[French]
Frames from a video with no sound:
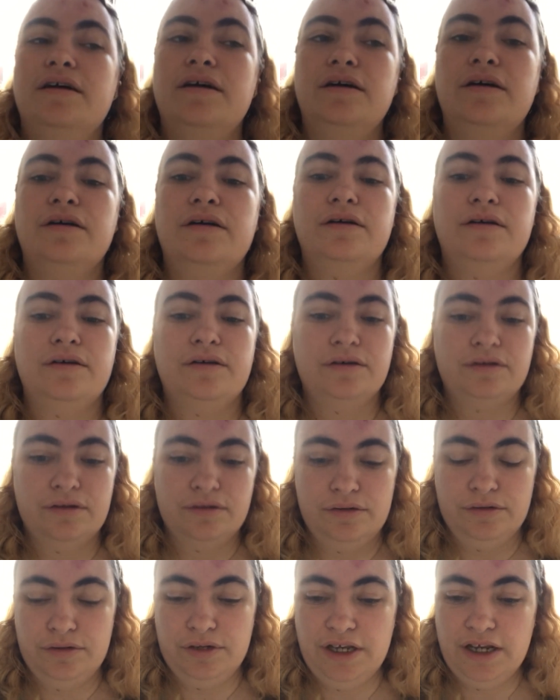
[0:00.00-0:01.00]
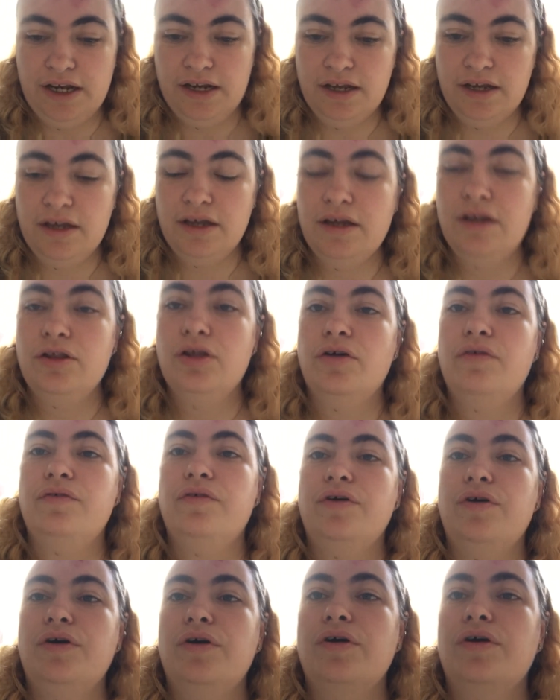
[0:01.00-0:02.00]
euh, il est 9h,
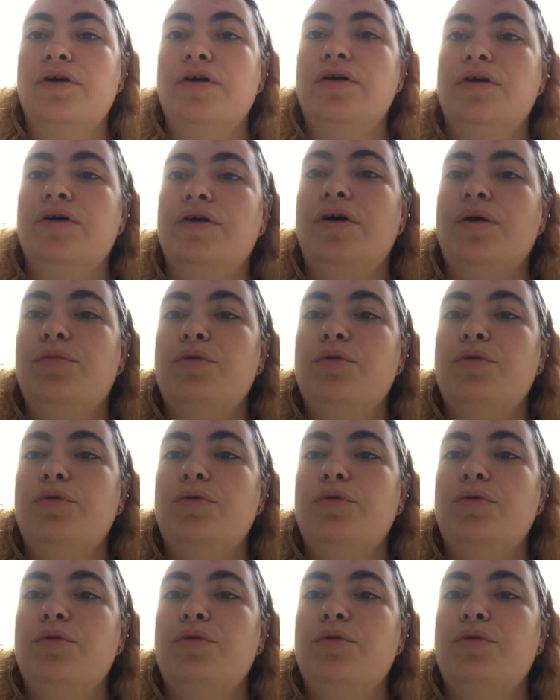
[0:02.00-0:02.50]
euh,